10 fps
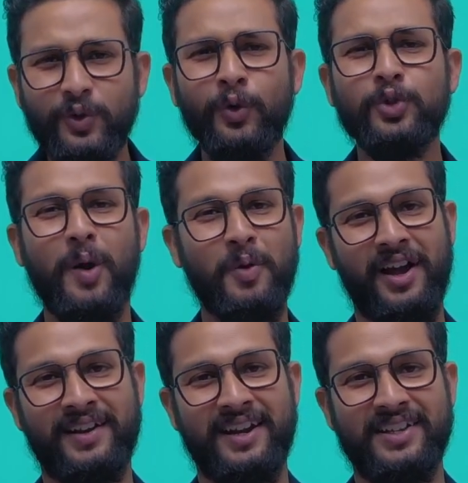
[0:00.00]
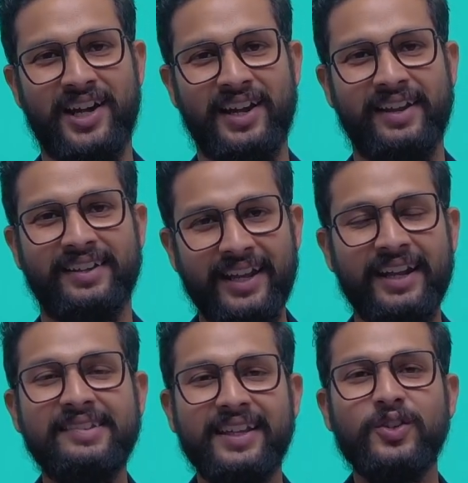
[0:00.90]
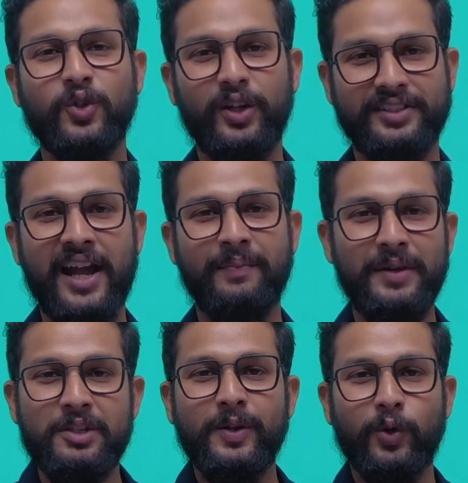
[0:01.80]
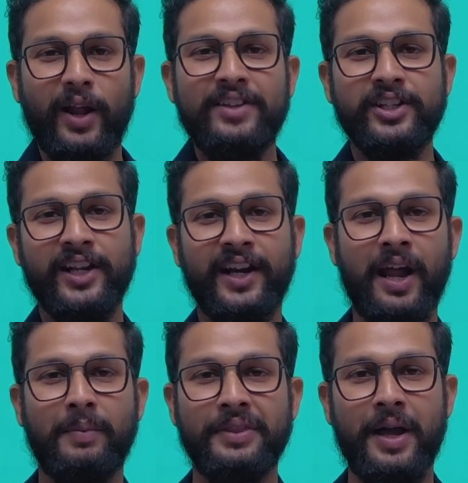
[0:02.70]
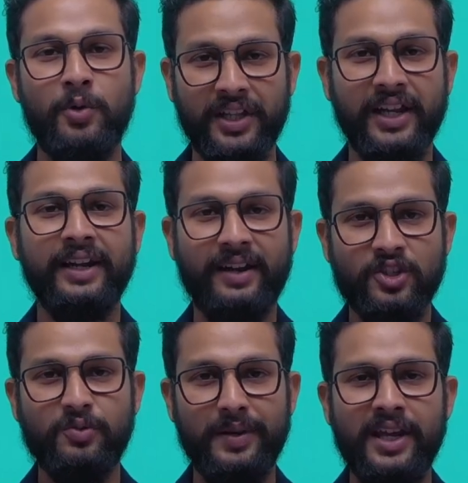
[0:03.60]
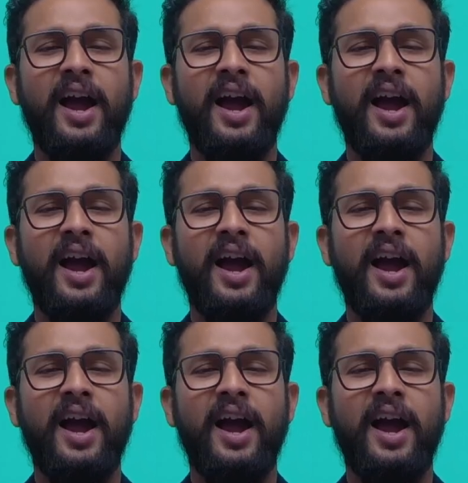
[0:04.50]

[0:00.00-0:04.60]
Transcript: वो जॉब को करना नहीं चाहेंगे ठीक है ना इसके लिए शायद बीच में थोड़ा इंजीनियर का नाम बदनाम हुआ था लेकिन ट्रस्ट भी